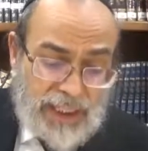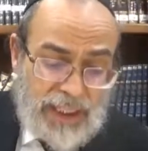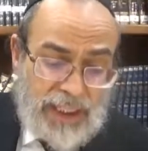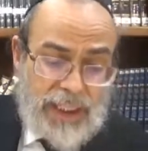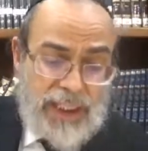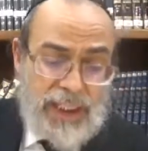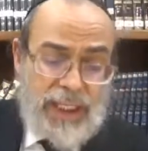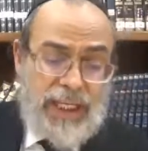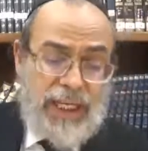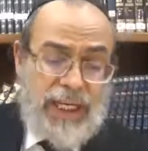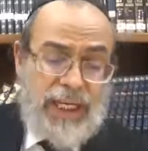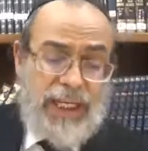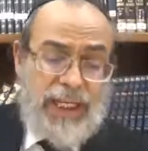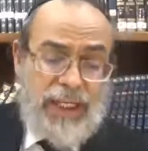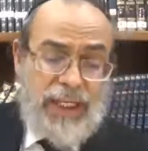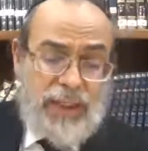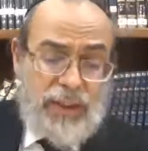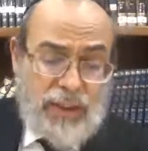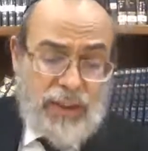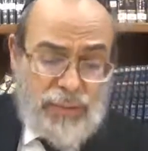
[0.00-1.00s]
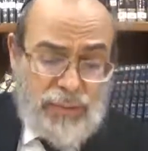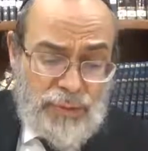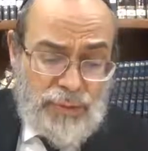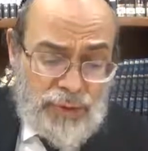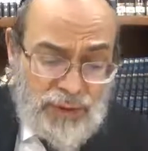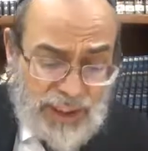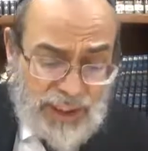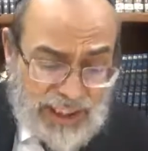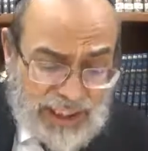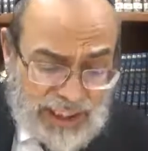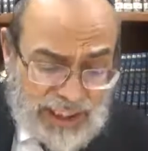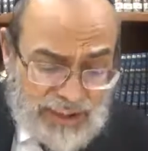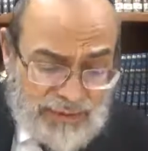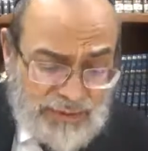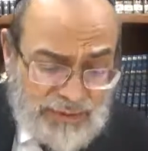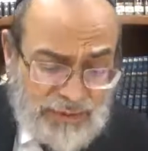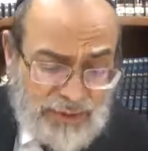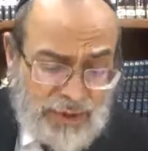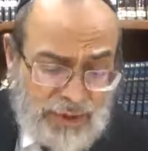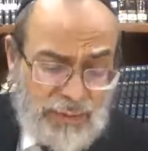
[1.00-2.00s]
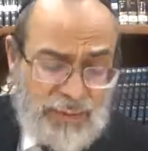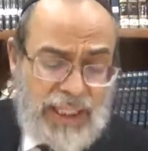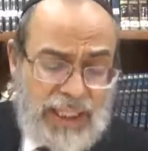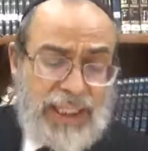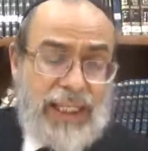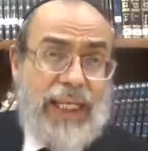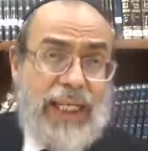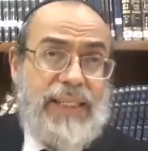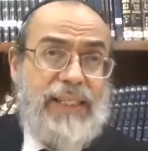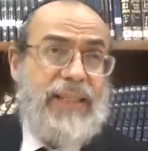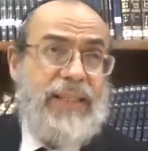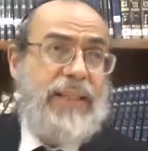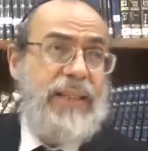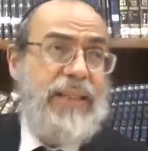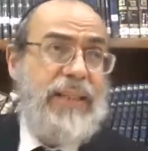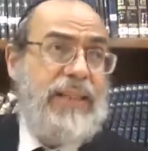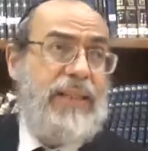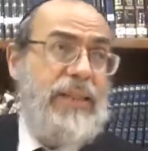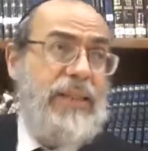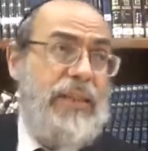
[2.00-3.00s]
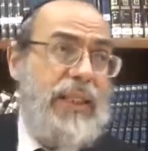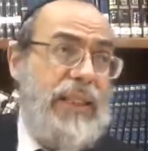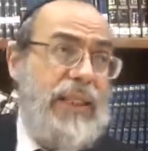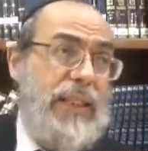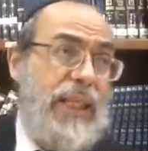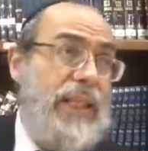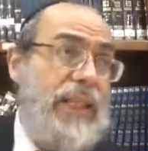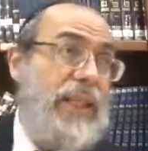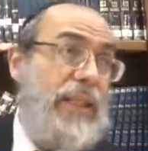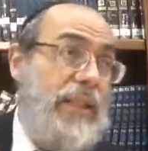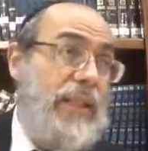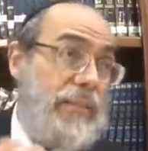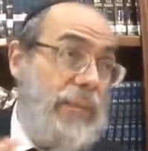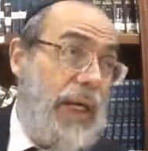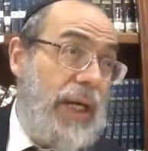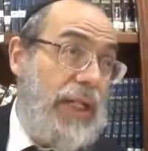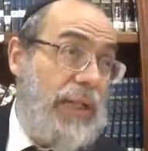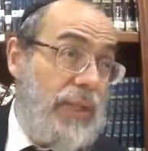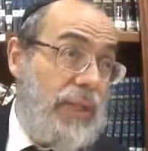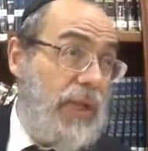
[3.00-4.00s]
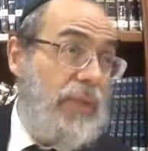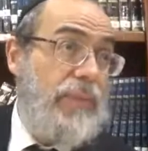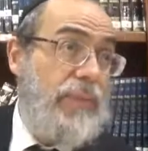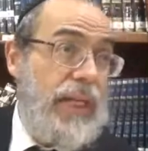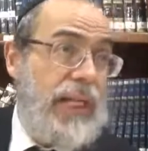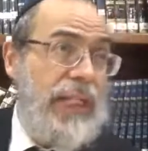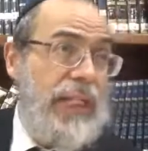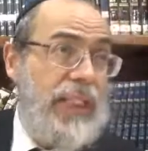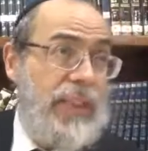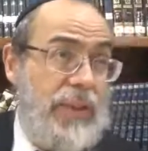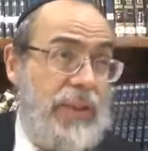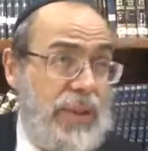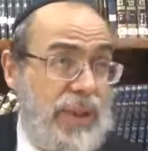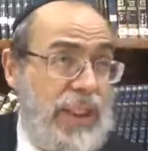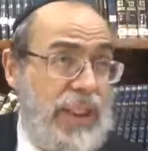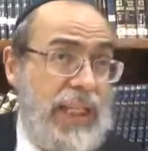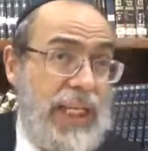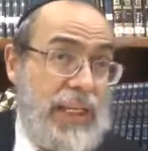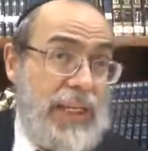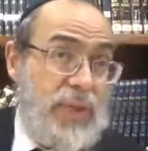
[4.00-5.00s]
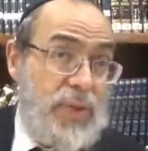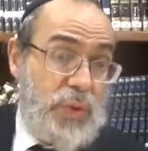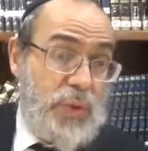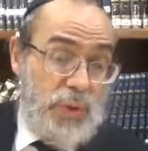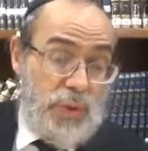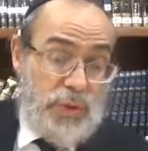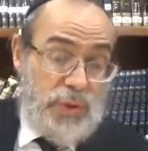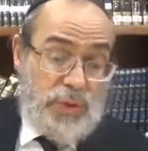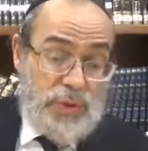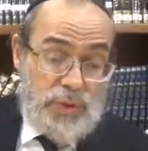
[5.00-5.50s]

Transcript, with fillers: il est comme le halef, comme la graisse interdite d'un animal normal, et donc il est assourd.